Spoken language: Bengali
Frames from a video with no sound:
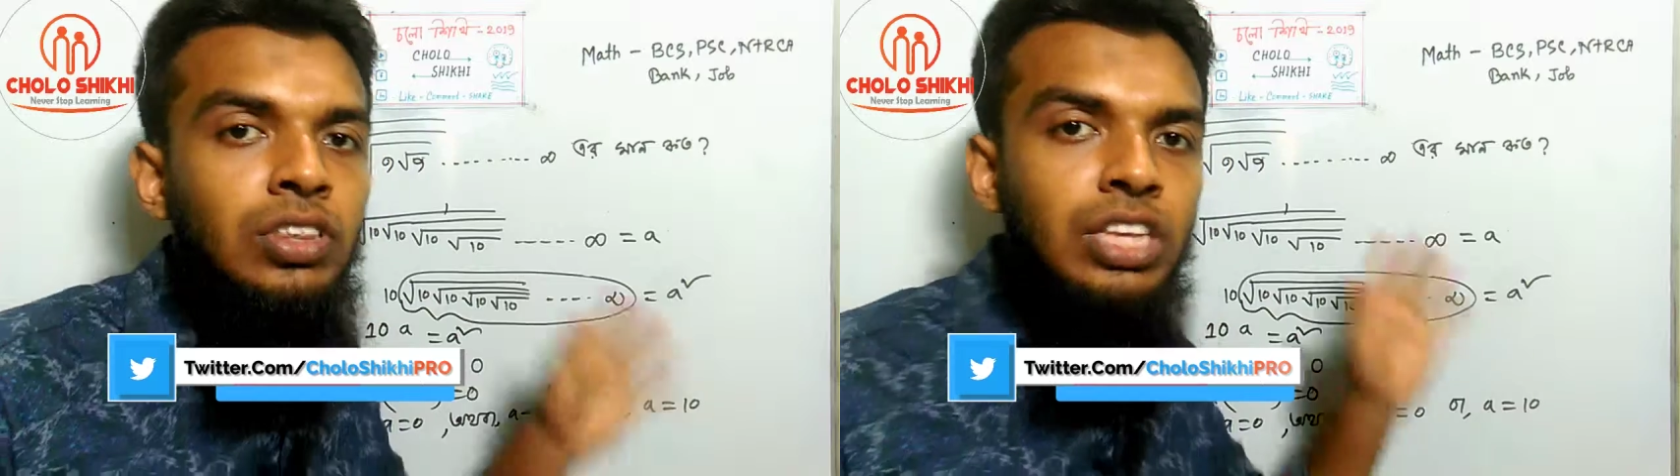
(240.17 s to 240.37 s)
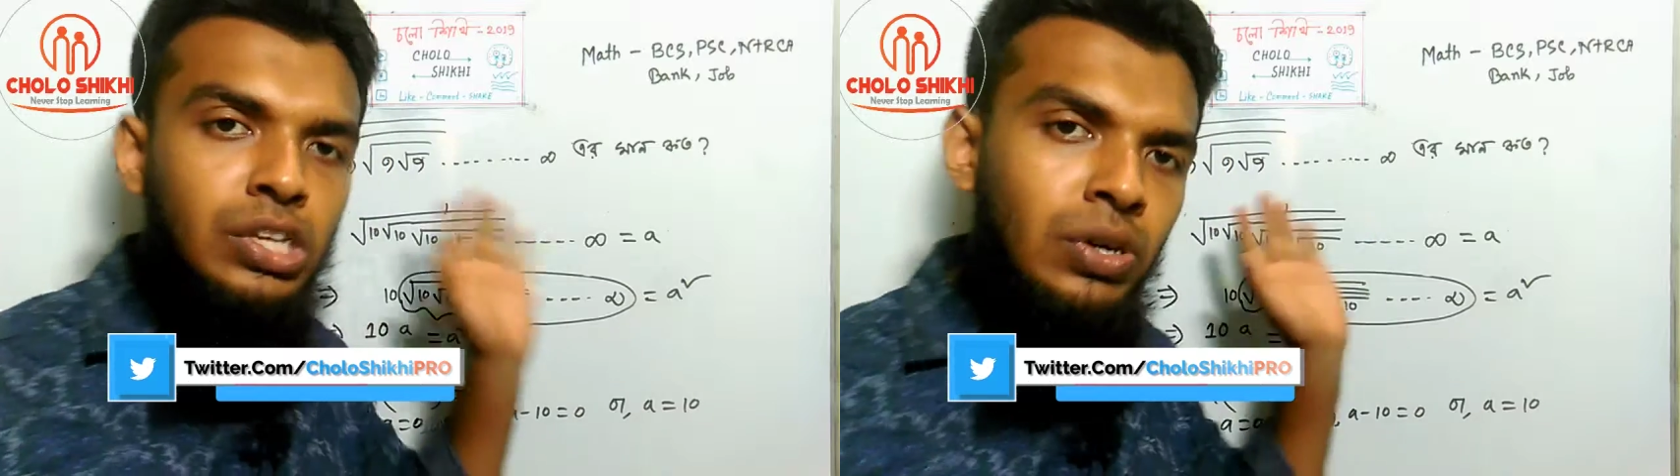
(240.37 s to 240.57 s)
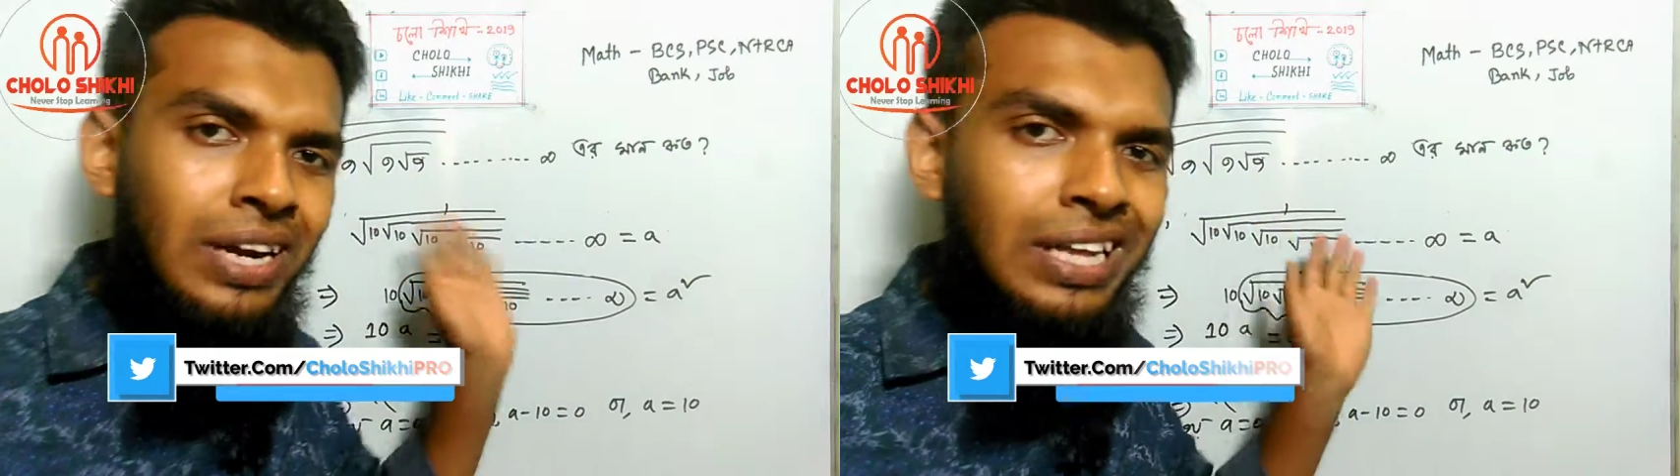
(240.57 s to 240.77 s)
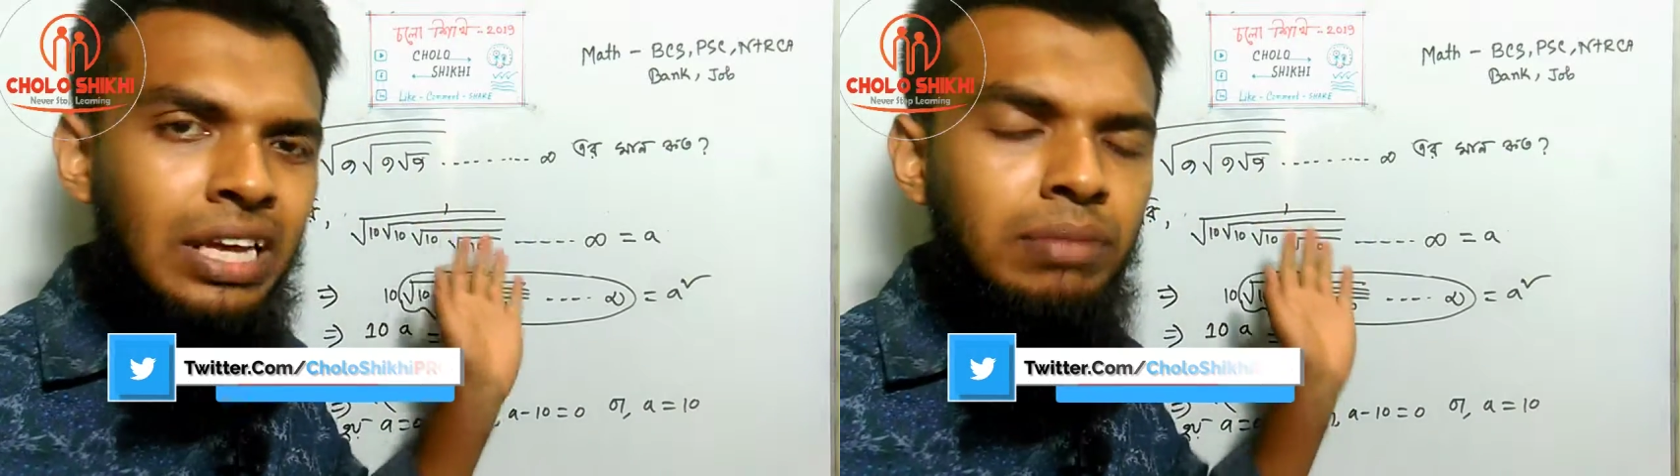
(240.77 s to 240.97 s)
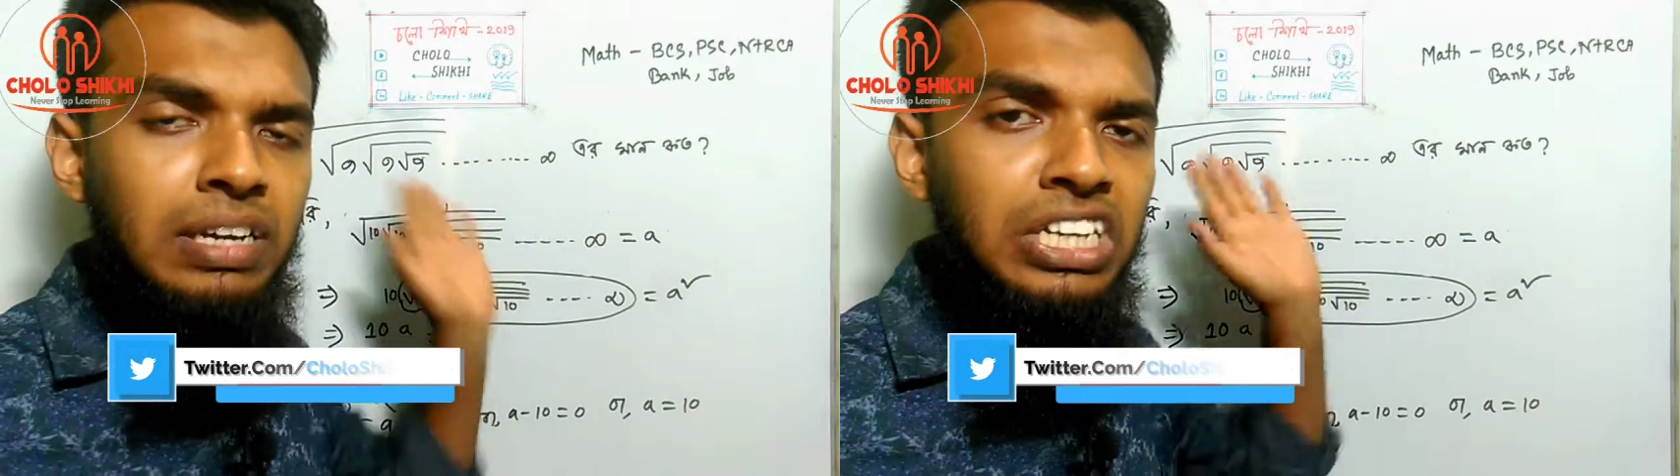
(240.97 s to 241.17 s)
যে সংখ্যাটা
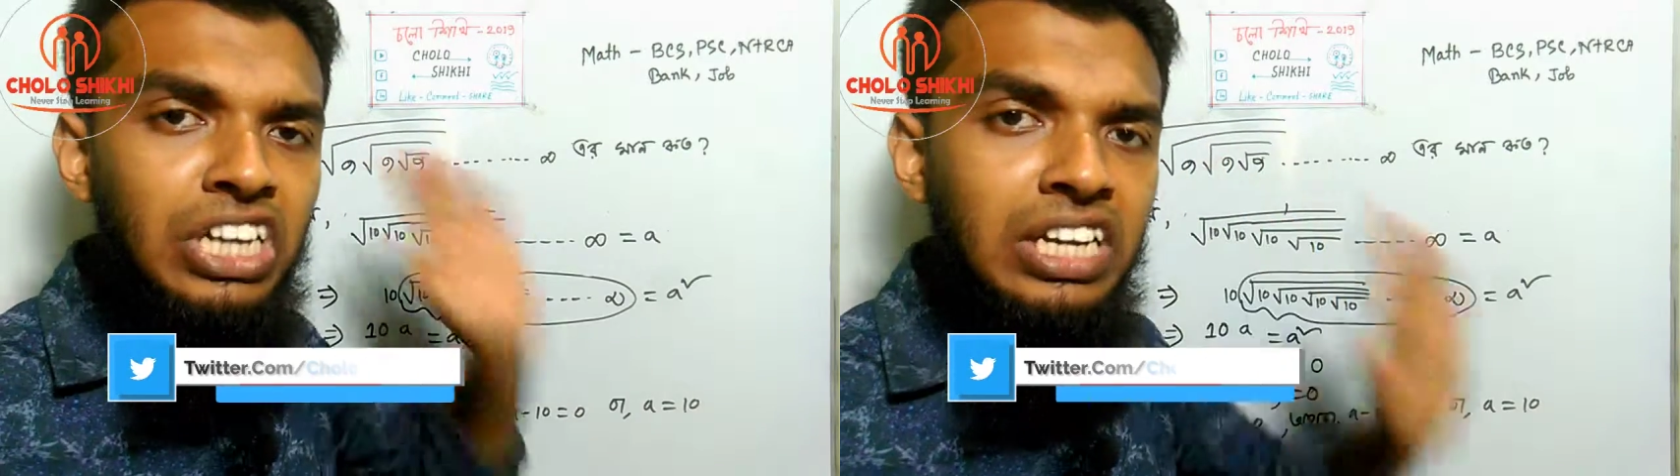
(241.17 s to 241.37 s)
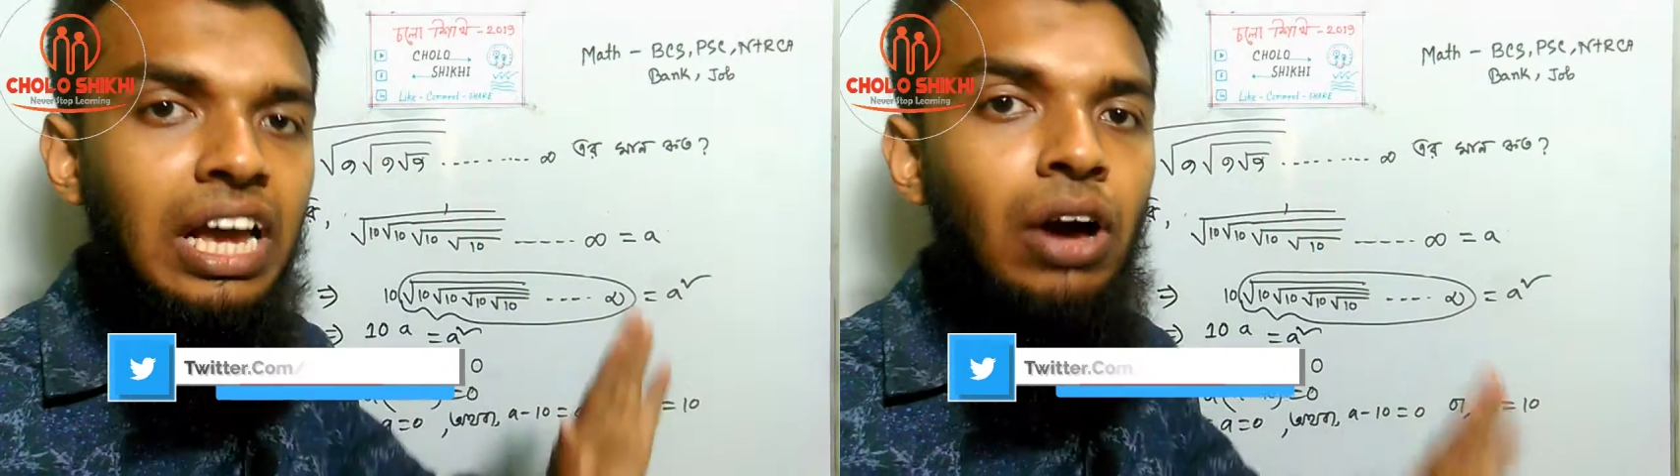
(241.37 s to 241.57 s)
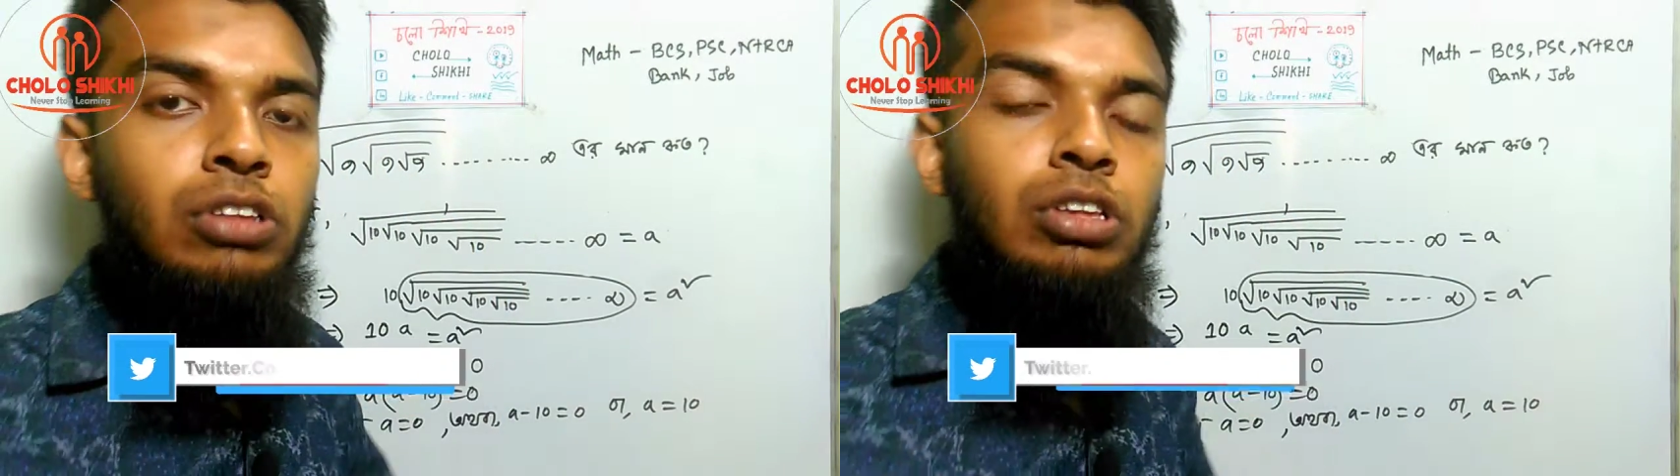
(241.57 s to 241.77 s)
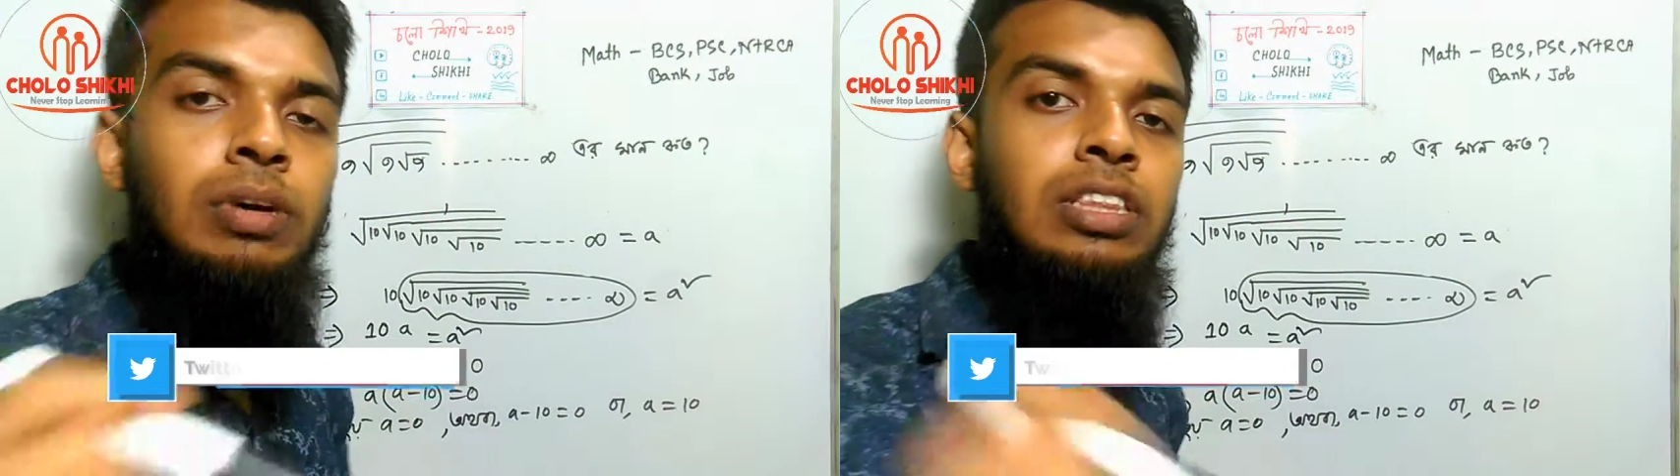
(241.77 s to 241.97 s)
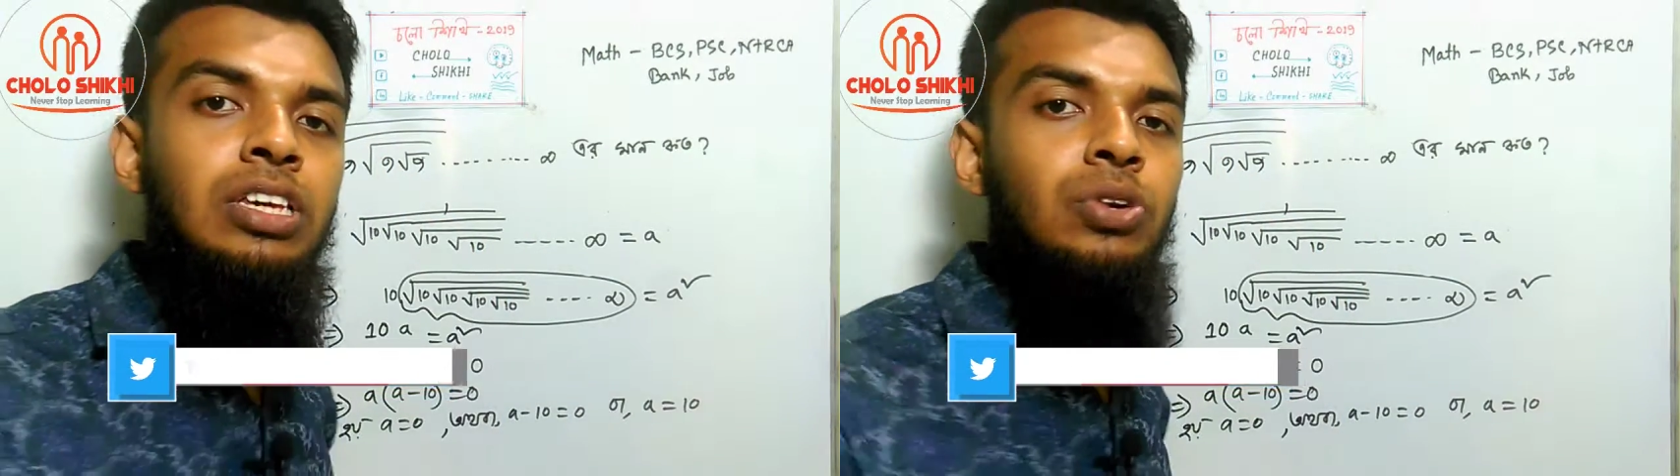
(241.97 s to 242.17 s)
থাকবে সেটা অথবা
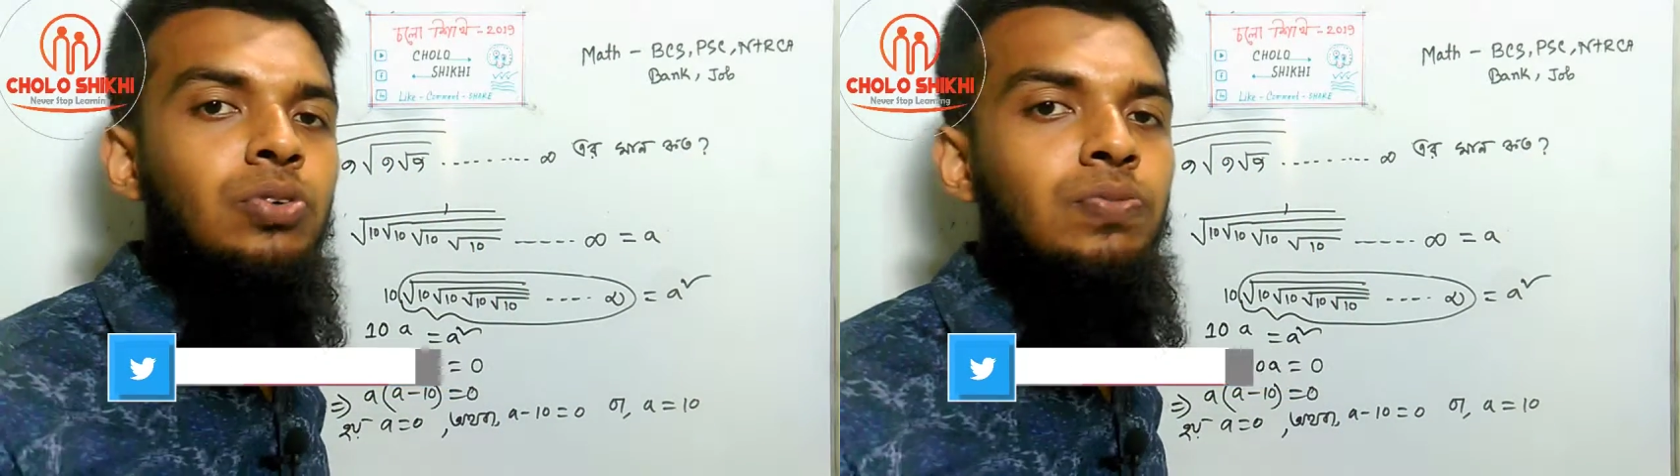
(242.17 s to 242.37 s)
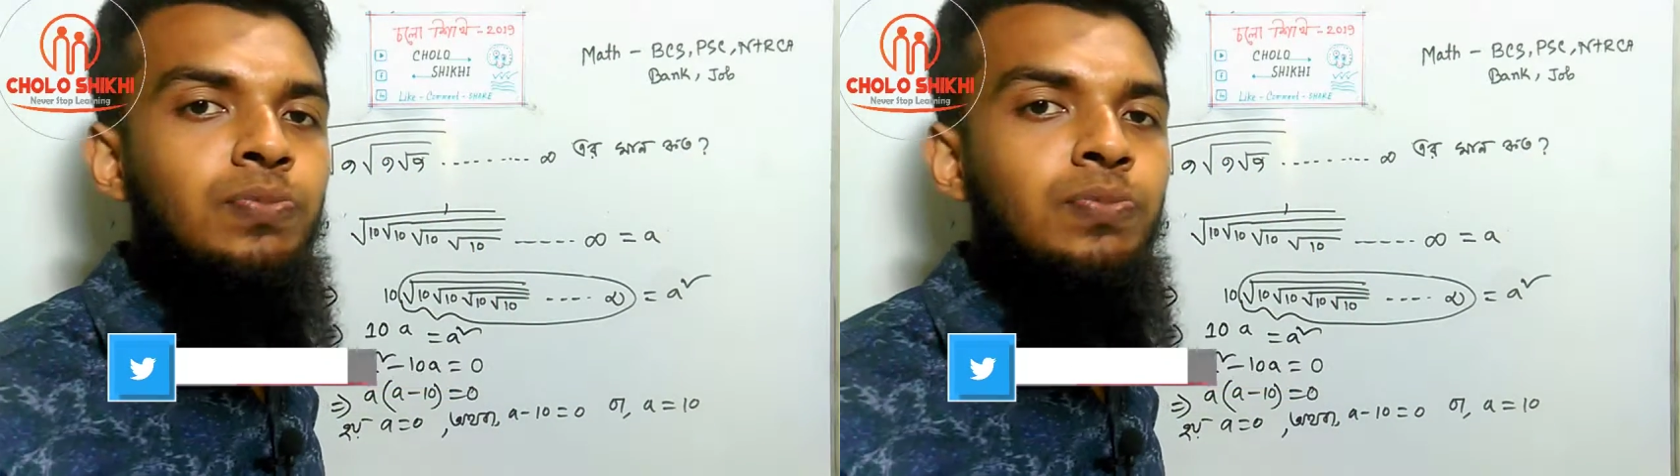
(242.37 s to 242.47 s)
জিরো